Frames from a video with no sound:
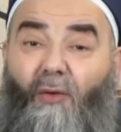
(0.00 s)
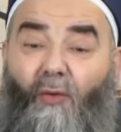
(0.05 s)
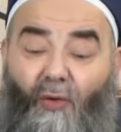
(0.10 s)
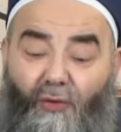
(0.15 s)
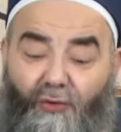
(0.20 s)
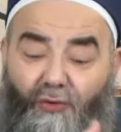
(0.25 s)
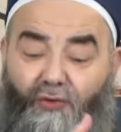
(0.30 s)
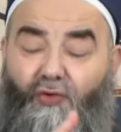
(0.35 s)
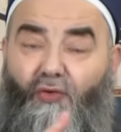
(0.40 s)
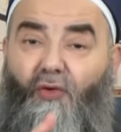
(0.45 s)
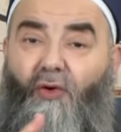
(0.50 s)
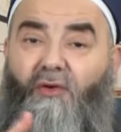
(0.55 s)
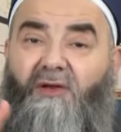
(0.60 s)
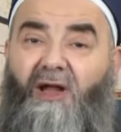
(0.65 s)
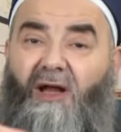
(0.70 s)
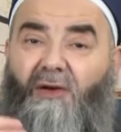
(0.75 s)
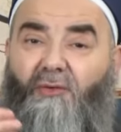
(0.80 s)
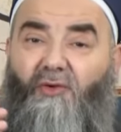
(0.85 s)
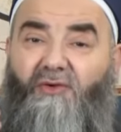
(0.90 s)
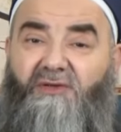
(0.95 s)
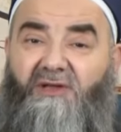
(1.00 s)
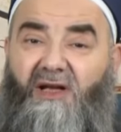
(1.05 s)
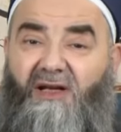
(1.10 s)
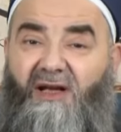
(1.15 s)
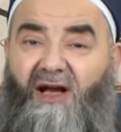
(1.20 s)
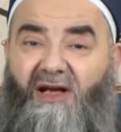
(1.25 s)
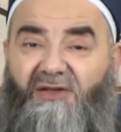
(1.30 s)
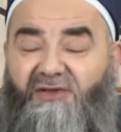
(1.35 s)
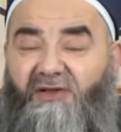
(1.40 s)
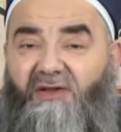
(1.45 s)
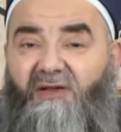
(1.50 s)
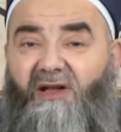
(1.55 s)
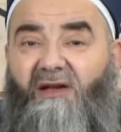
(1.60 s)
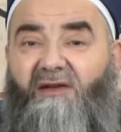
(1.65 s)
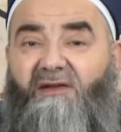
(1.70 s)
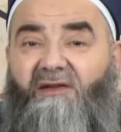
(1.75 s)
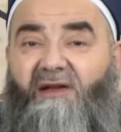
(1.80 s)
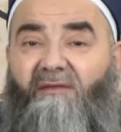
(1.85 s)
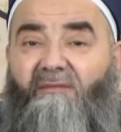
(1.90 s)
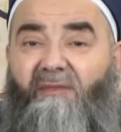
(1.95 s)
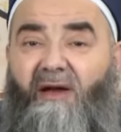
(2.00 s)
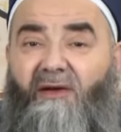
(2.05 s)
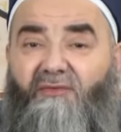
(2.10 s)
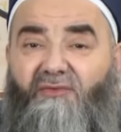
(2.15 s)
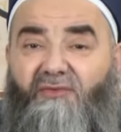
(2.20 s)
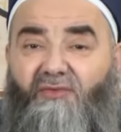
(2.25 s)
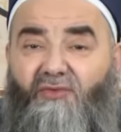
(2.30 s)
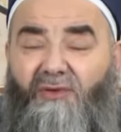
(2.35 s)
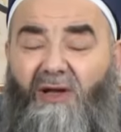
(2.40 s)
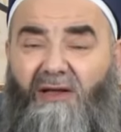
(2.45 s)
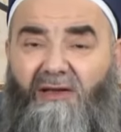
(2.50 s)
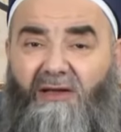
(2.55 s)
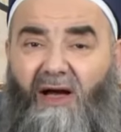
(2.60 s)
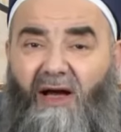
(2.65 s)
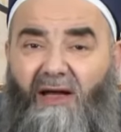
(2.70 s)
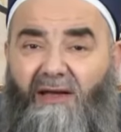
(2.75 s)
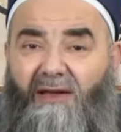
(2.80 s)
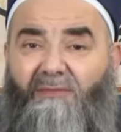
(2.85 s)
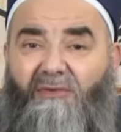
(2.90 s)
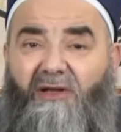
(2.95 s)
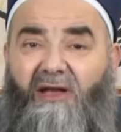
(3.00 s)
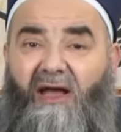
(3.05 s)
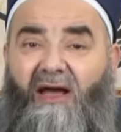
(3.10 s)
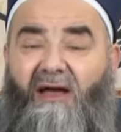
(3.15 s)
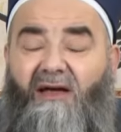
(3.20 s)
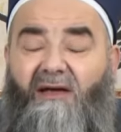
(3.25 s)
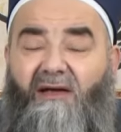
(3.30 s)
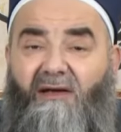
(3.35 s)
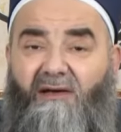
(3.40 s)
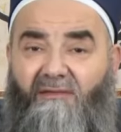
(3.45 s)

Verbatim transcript: Onun için onlar gözlerini açtıklarında mevcudat alemine,